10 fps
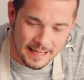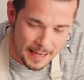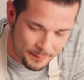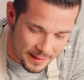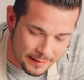
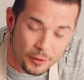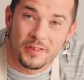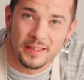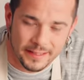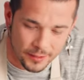la piel de los
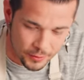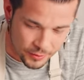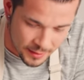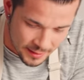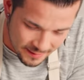
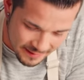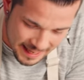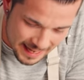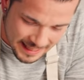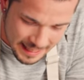cítricos,
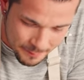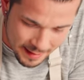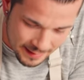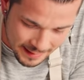de la lima,